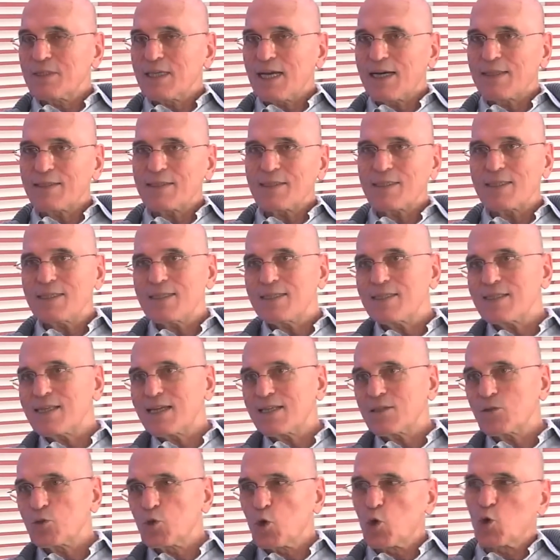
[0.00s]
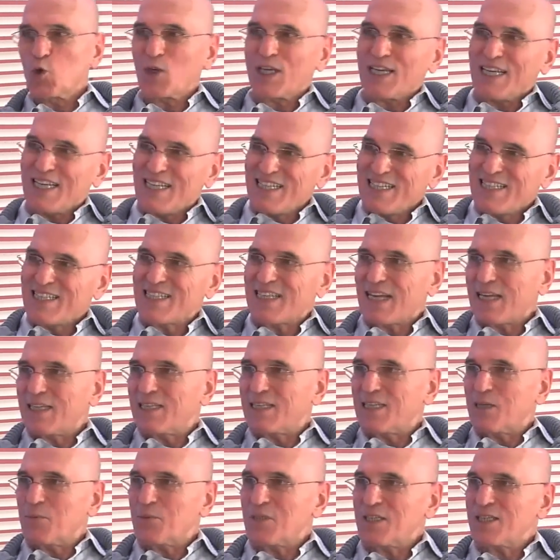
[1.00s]
Yanlış insan doğru
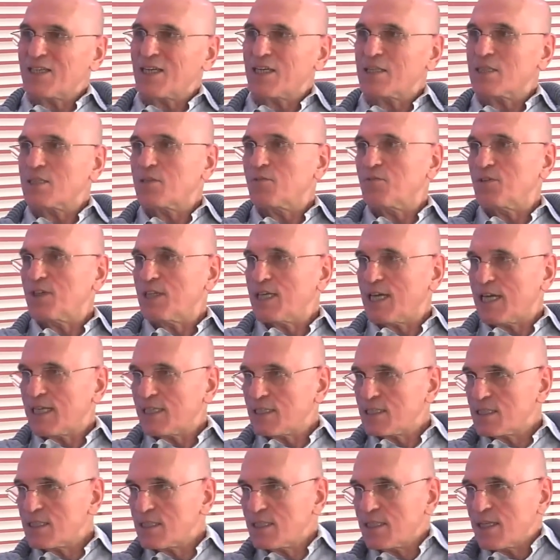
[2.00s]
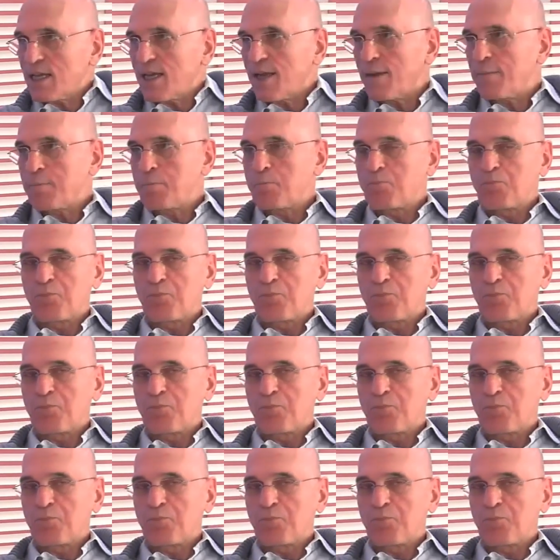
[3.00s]
insan diye bir tasnifin kendisi de